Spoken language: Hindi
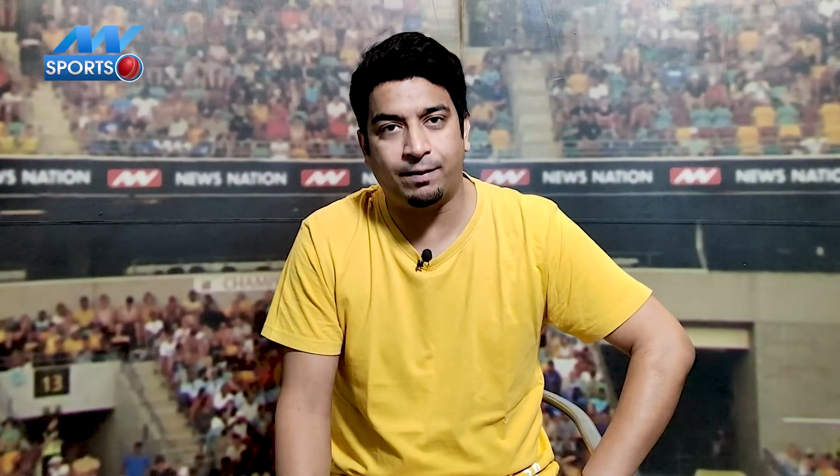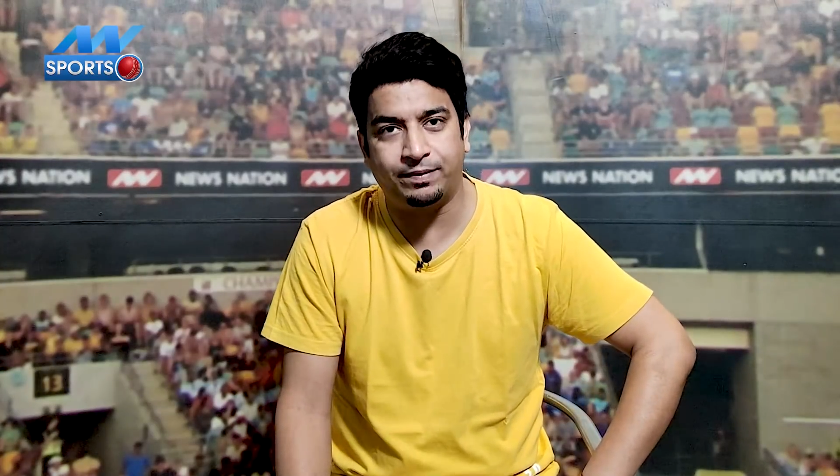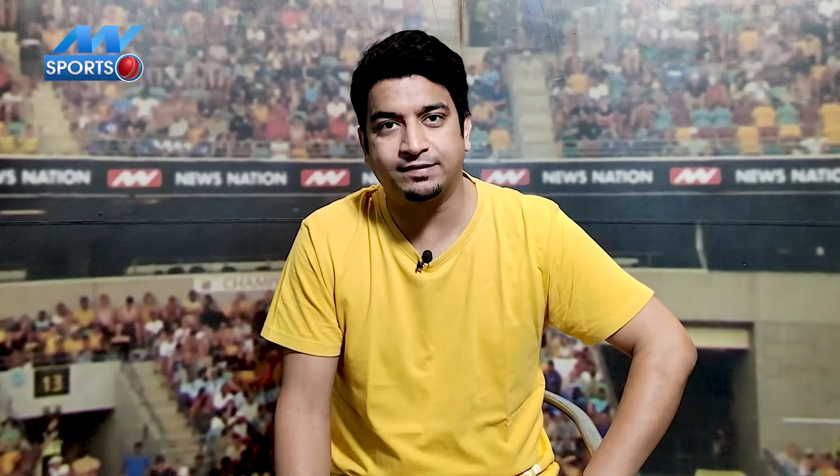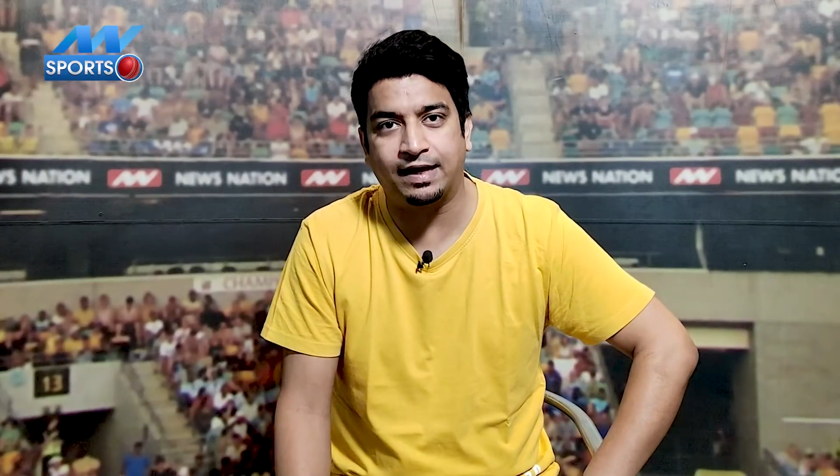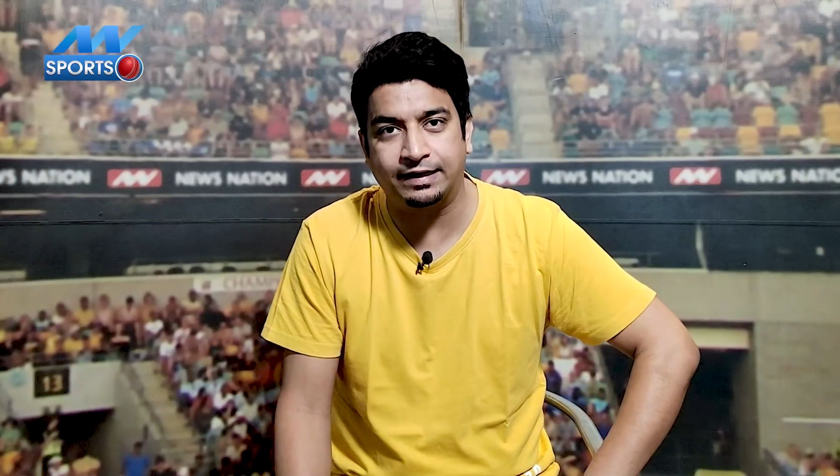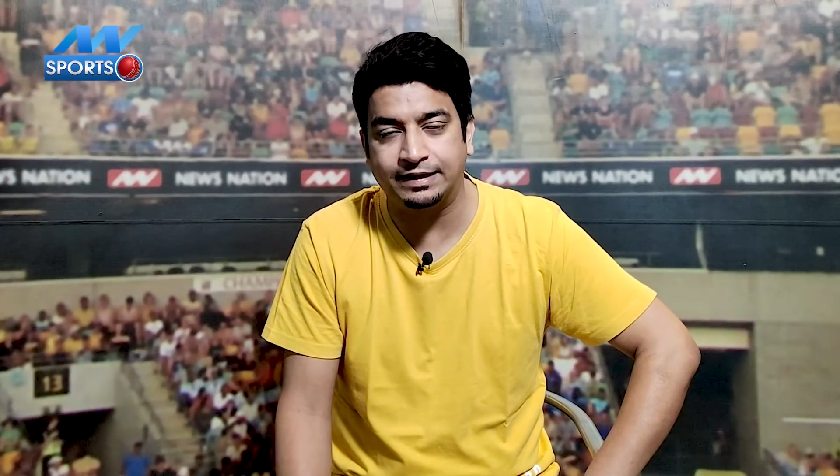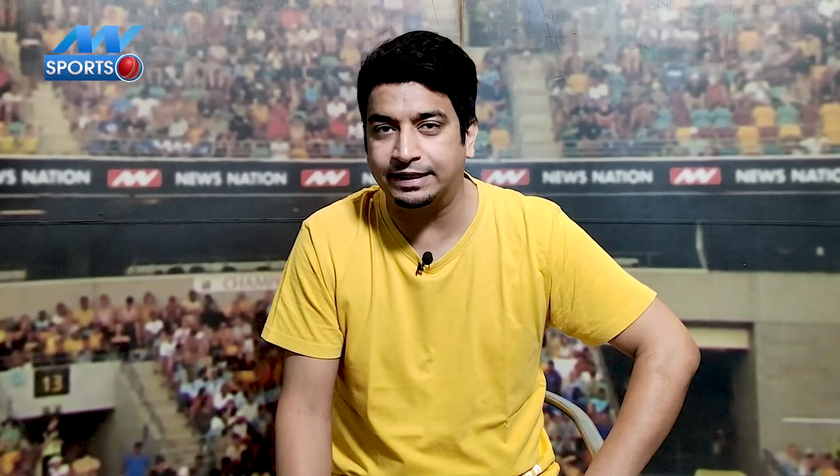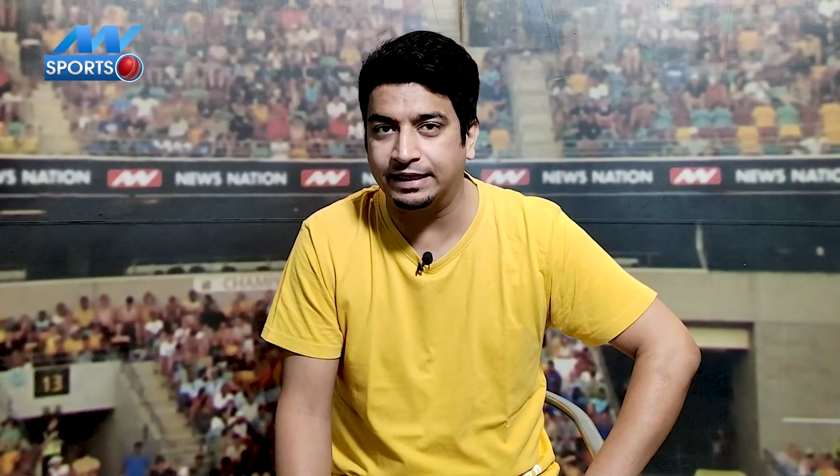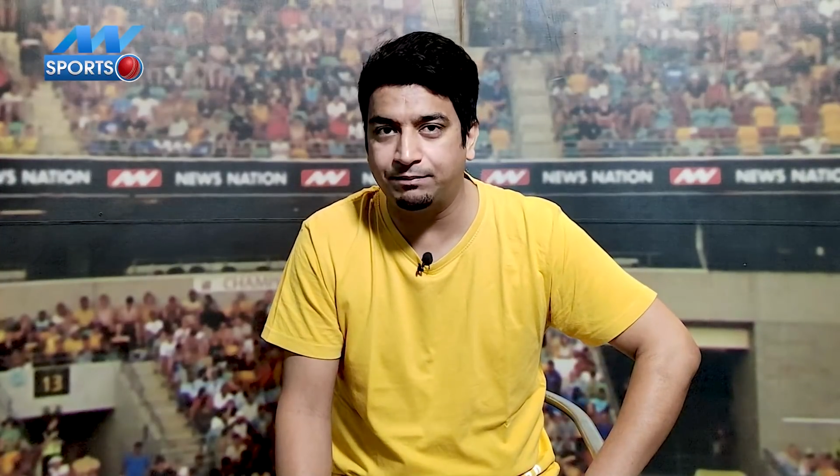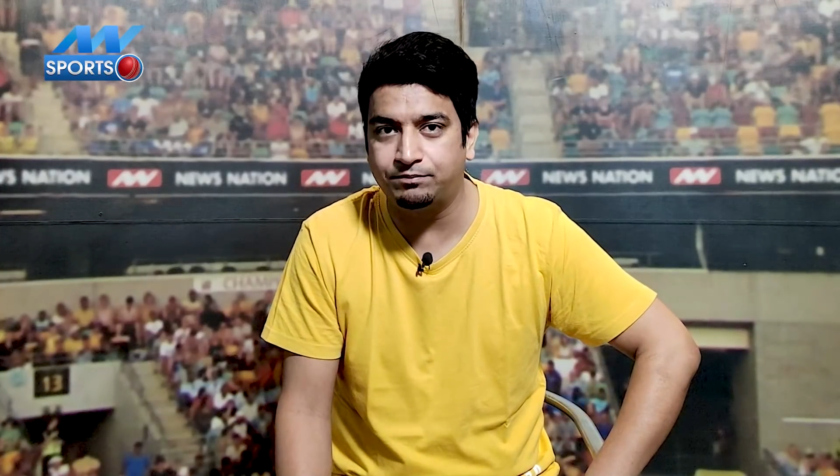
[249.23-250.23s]
वापस आ गए थे
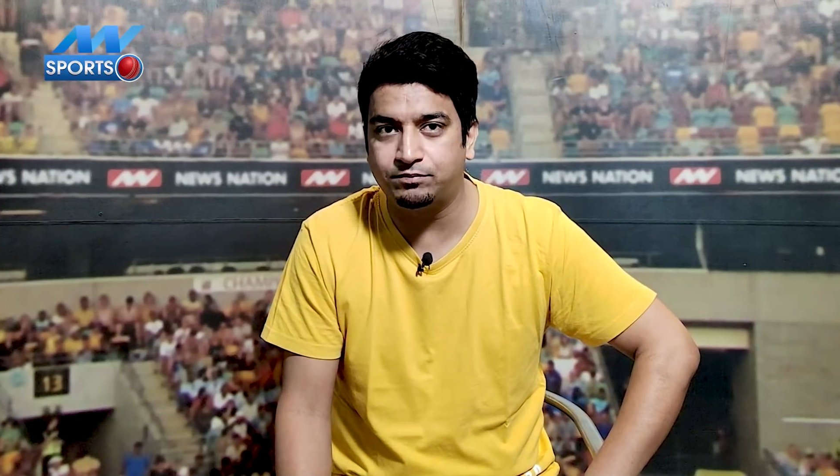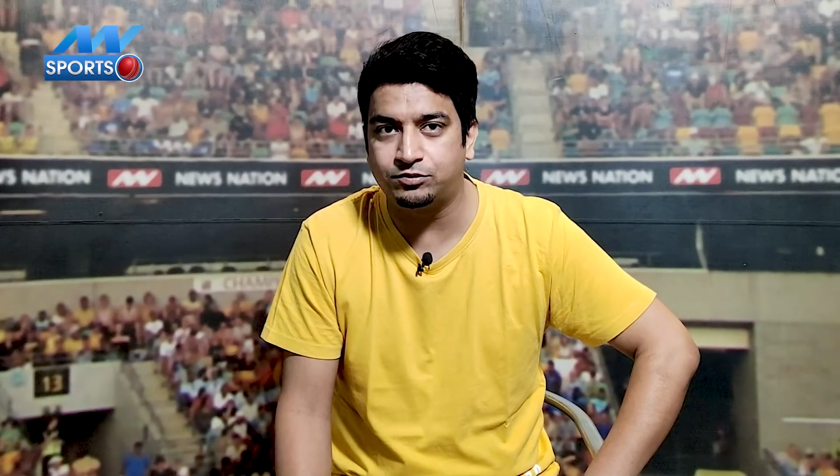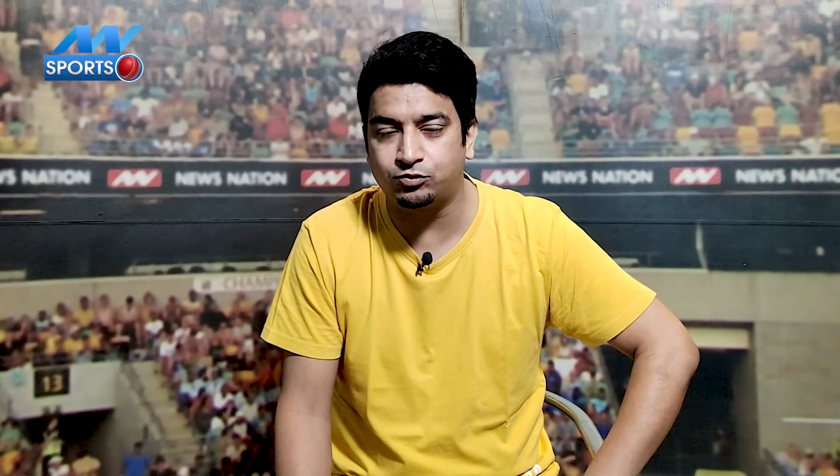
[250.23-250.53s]
लेकिन अब